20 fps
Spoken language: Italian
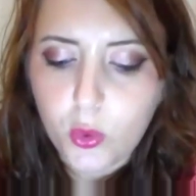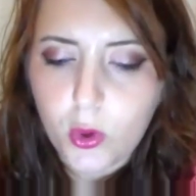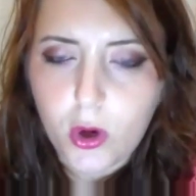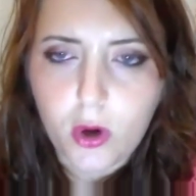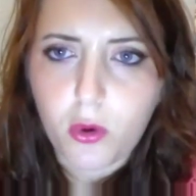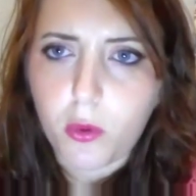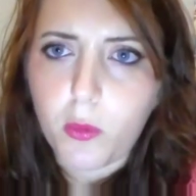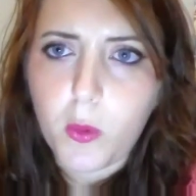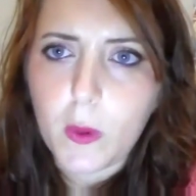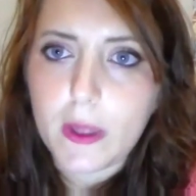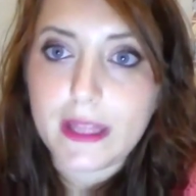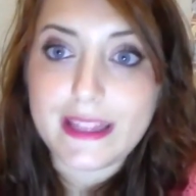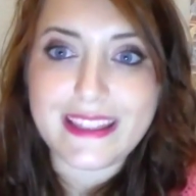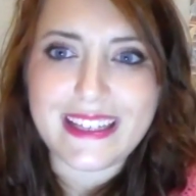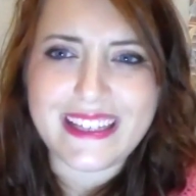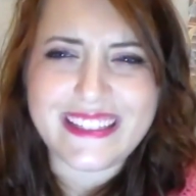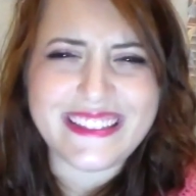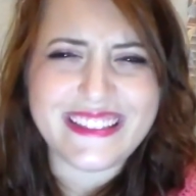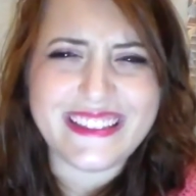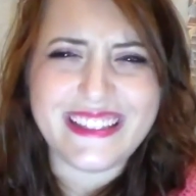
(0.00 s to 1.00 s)
durano comunque
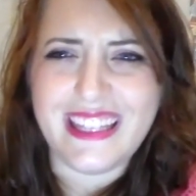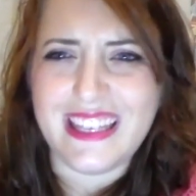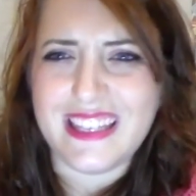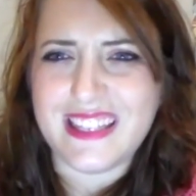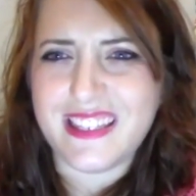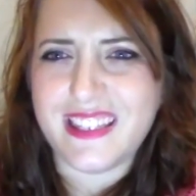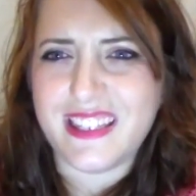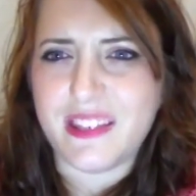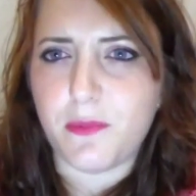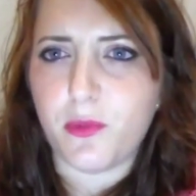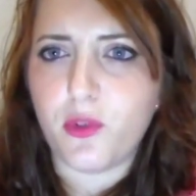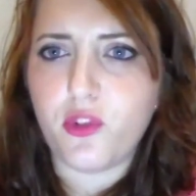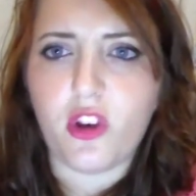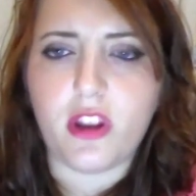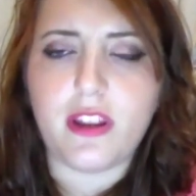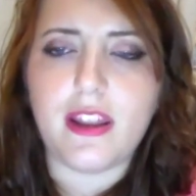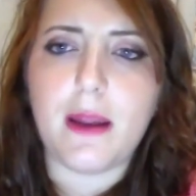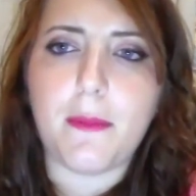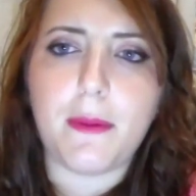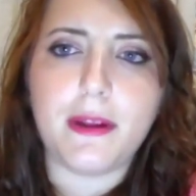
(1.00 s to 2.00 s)
tantissimo
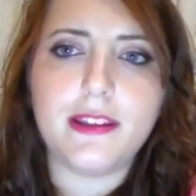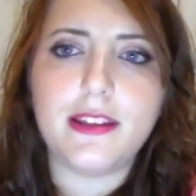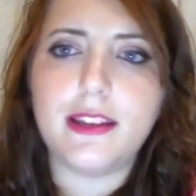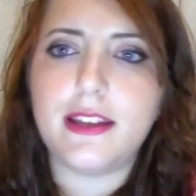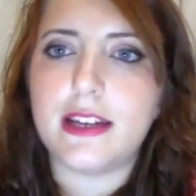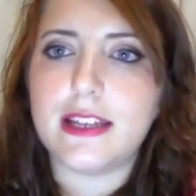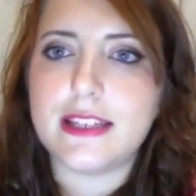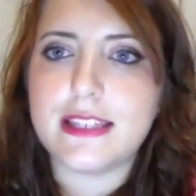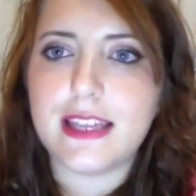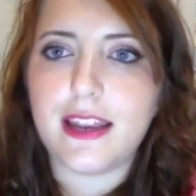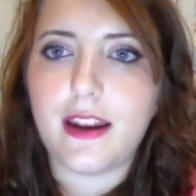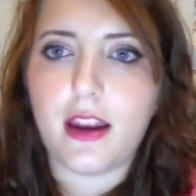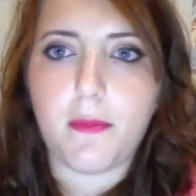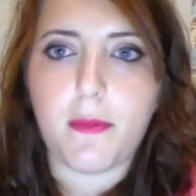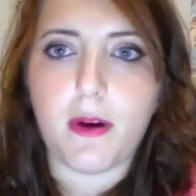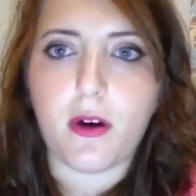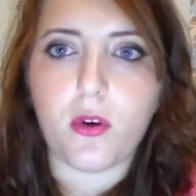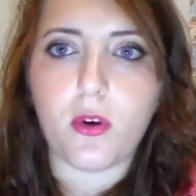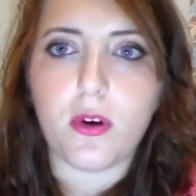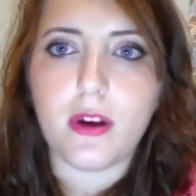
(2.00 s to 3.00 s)
cioè dalla mattina alla sera
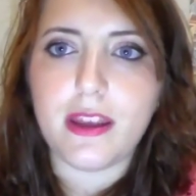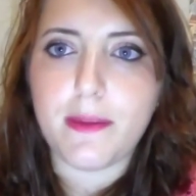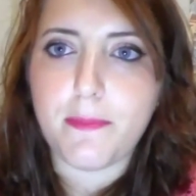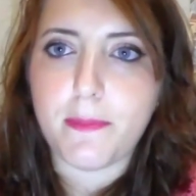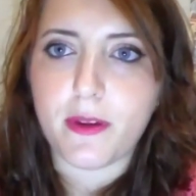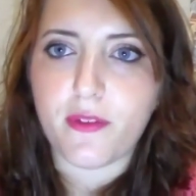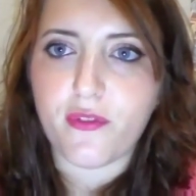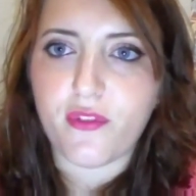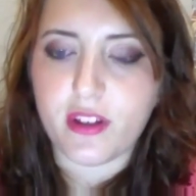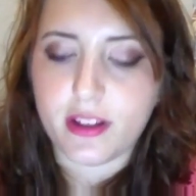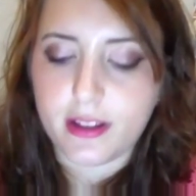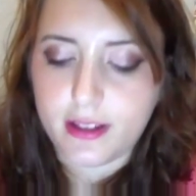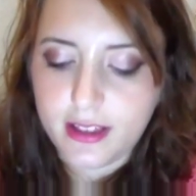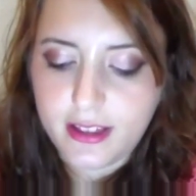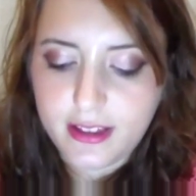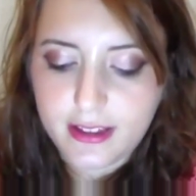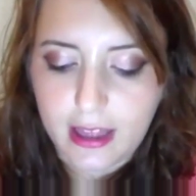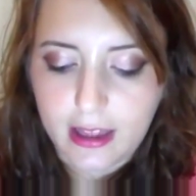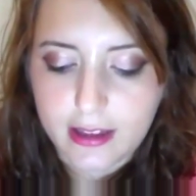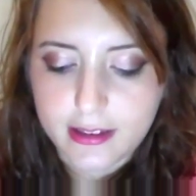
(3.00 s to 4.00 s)
rimangono lì perfetti
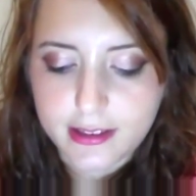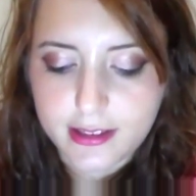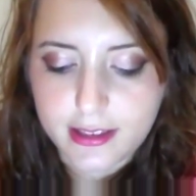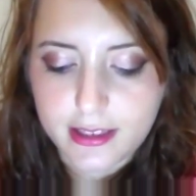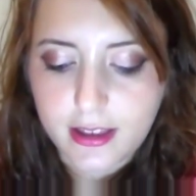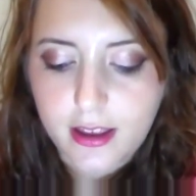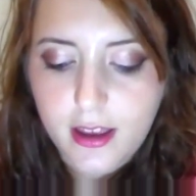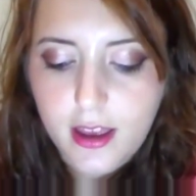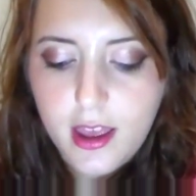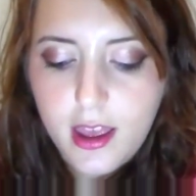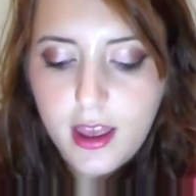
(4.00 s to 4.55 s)
intatti